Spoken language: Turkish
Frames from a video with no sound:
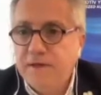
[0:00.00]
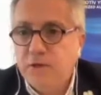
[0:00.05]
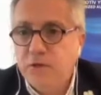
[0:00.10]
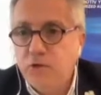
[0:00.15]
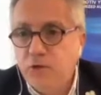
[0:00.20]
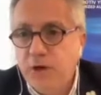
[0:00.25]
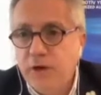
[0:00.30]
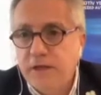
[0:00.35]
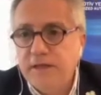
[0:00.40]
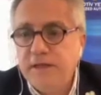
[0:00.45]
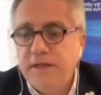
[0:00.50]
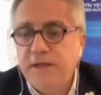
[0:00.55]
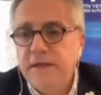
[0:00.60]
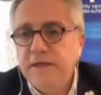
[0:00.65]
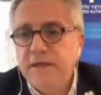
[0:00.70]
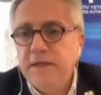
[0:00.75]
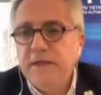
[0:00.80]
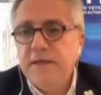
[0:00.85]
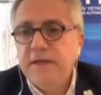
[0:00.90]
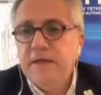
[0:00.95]
şu anda
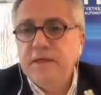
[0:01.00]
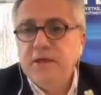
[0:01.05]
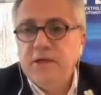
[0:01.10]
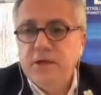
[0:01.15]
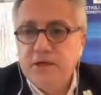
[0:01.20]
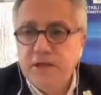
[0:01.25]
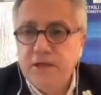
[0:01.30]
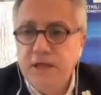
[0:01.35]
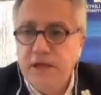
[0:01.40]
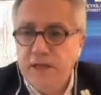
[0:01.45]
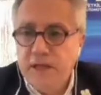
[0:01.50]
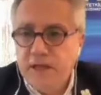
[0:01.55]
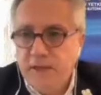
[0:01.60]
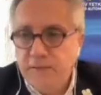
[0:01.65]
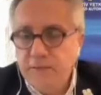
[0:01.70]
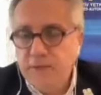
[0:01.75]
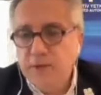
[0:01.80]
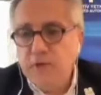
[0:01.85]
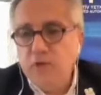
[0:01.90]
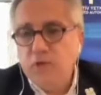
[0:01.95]
ciddi
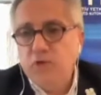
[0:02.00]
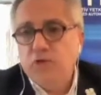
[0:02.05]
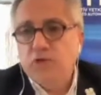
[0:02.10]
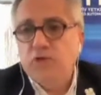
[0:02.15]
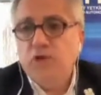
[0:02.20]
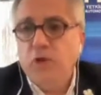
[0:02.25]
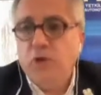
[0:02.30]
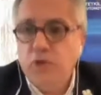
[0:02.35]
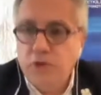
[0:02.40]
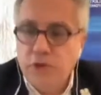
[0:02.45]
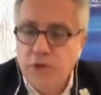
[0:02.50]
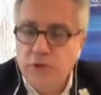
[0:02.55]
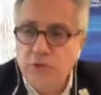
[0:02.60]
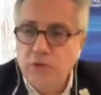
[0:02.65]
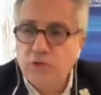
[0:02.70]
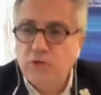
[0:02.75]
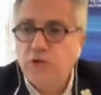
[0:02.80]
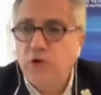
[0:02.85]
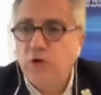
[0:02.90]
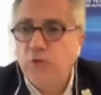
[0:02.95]
anlamda yüzde onla
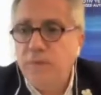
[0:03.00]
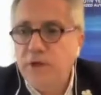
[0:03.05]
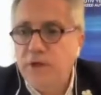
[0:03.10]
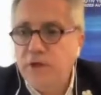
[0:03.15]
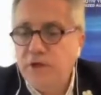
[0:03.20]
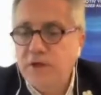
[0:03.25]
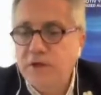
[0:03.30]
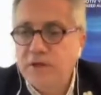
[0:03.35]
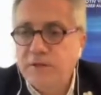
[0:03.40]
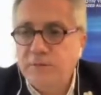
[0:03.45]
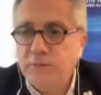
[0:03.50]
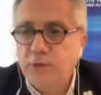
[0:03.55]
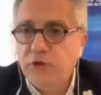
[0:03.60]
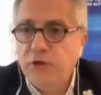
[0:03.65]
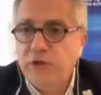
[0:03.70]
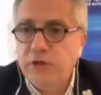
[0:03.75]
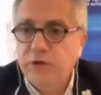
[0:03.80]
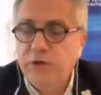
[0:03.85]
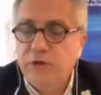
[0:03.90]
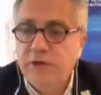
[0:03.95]
yüzde %15 arası
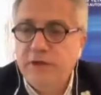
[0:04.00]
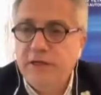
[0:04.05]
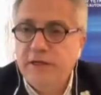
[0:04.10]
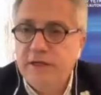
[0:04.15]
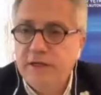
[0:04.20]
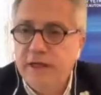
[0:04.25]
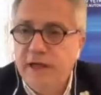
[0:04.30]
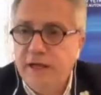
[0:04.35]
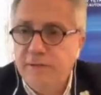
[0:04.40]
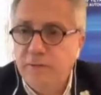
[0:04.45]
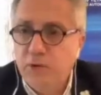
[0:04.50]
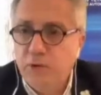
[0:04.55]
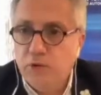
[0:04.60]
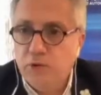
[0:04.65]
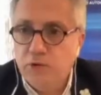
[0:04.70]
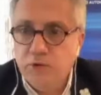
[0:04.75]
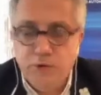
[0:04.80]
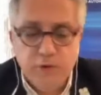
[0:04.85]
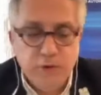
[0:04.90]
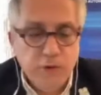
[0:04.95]
modele göre geri gelme
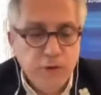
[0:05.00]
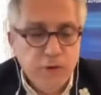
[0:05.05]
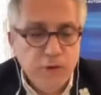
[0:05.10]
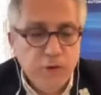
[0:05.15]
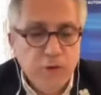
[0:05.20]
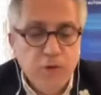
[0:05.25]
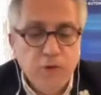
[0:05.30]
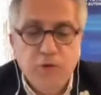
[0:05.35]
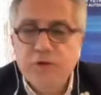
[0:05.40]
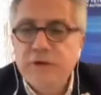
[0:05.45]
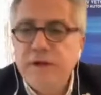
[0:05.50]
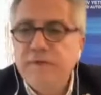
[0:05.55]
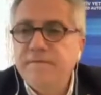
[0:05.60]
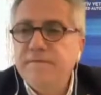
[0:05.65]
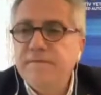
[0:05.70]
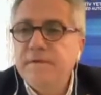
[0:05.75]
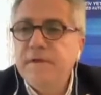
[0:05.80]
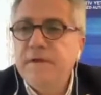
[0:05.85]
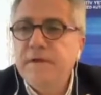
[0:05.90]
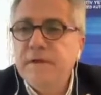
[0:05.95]
oldu. O yüzden
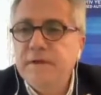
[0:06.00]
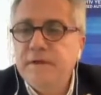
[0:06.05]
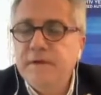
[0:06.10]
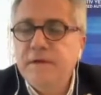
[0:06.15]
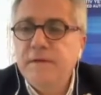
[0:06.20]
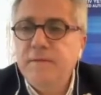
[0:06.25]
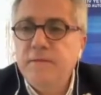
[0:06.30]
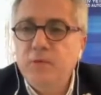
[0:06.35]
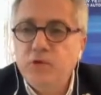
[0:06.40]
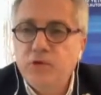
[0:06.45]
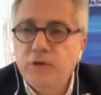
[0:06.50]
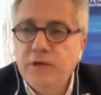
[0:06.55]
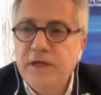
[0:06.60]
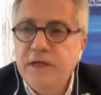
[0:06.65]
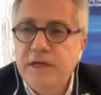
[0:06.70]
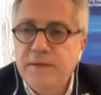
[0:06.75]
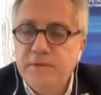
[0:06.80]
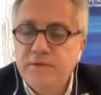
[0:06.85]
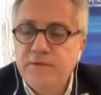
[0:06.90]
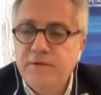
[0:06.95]
e,
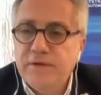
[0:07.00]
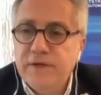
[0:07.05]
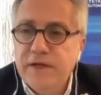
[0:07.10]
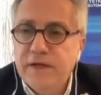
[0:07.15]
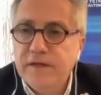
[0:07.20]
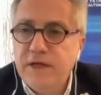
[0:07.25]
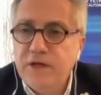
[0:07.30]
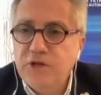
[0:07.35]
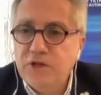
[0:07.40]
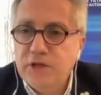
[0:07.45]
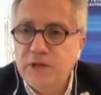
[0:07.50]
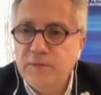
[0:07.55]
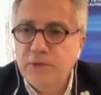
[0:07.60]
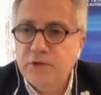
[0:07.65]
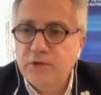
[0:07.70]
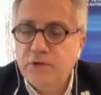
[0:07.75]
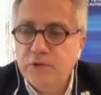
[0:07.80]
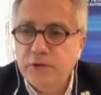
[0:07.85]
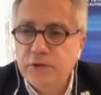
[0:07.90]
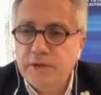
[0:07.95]
müşterilerimiz ve
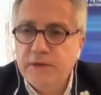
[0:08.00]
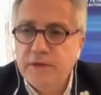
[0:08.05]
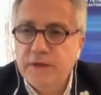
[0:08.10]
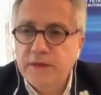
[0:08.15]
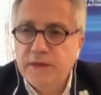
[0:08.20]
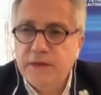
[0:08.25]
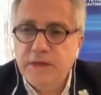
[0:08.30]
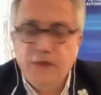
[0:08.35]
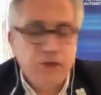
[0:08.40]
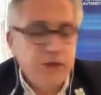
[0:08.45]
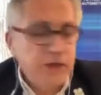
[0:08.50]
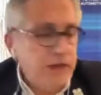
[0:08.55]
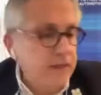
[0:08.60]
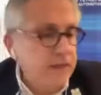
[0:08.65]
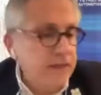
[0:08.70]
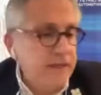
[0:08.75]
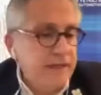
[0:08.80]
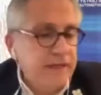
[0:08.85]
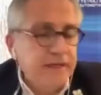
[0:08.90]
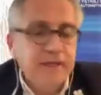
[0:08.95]
vatandaşlarımız e, ikinci
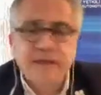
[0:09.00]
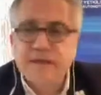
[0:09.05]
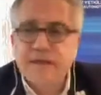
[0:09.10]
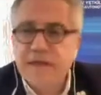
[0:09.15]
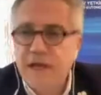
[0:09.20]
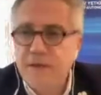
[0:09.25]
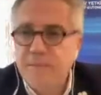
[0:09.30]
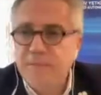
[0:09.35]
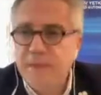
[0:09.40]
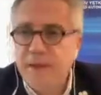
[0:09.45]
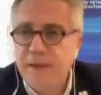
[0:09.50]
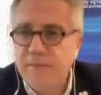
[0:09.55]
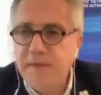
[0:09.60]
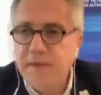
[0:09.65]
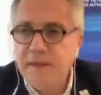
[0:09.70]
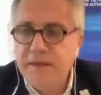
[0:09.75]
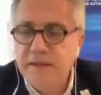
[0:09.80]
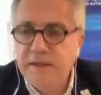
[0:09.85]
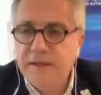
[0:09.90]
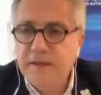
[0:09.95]
elle ilgili
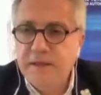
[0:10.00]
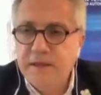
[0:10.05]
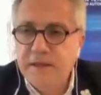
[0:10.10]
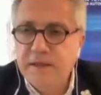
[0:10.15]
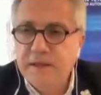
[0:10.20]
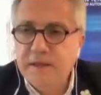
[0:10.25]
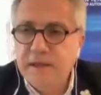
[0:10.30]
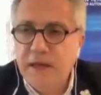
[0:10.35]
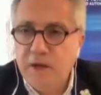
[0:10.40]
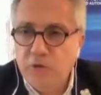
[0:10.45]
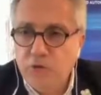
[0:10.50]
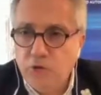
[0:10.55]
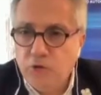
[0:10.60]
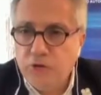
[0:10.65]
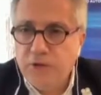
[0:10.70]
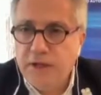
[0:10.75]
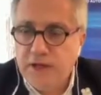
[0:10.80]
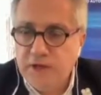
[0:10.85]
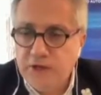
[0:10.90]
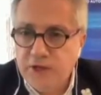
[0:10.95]
sahiplenmeyi daha
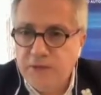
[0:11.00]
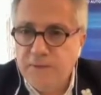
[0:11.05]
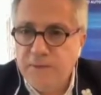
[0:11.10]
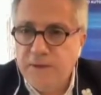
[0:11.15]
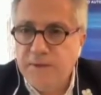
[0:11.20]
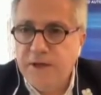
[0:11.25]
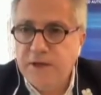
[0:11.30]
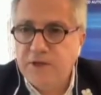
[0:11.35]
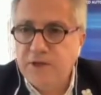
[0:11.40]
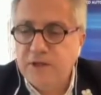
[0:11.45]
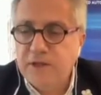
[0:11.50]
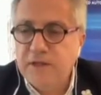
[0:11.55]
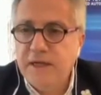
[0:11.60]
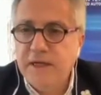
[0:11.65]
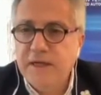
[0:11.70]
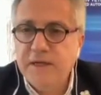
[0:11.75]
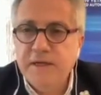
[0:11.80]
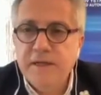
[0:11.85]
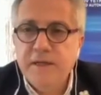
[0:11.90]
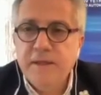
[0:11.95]
çok tercih etmeye
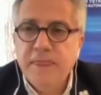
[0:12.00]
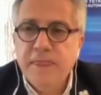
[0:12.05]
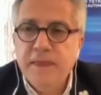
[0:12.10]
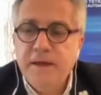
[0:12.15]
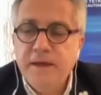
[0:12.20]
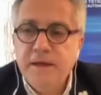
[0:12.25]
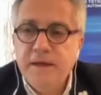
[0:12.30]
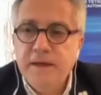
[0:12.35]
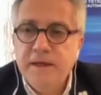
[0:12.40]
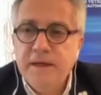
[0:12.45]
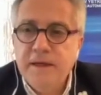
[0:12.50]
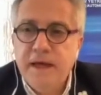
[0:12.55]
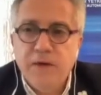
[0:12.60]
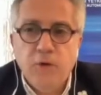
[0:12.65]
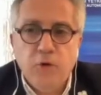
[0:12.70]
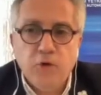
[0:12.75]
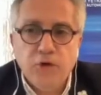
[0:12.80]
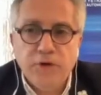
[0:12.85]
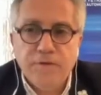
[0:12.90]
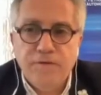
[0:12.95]
başladılar. E, yani
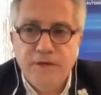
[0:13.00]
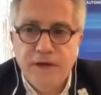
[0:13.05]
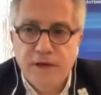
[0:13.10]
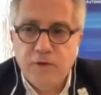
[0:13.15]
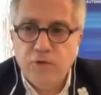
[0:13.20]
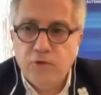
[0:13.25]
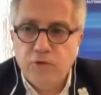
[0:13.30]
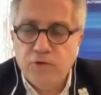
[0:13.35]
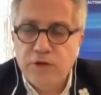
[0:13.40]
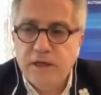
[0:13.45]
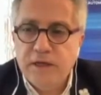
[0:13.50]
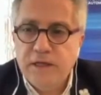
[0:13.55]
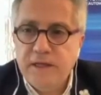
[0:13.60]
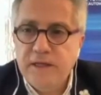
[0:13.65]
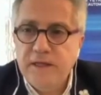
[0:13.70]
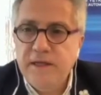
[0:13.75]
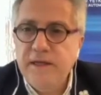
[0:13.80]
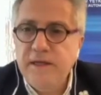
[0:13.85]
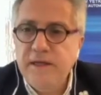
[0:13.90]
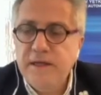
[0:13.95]
oradaki fiyat
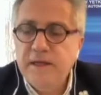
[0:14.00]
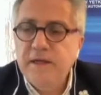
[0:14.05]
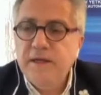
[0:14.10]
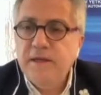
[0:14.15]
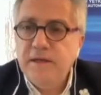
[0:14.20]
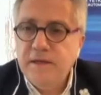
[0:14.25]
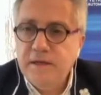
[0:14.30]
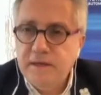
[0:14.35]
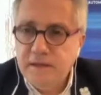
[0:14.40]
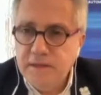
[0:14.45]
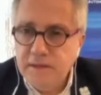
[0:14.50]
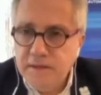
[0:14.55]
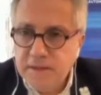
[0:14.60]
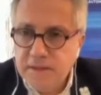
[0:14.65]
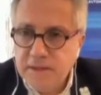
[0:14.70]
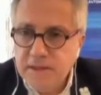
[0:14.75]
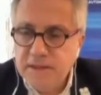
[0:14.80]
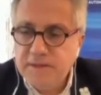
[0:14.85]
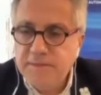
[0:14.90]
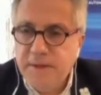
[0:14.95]
yüksekliği
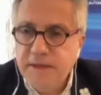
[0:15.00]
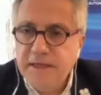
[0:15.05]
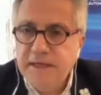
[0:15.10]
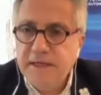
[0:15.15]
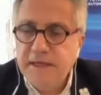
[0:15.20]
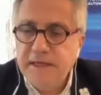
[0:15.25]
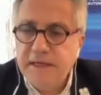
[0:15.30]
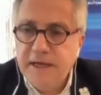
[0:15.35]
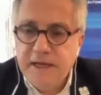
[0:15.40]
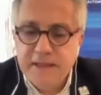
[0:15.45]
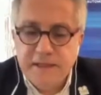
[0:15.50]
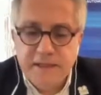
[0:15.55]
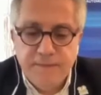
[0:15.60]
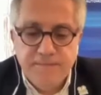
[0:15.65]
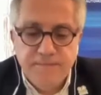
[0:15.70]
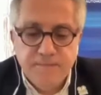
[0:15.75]
e, kısmen geri geldi.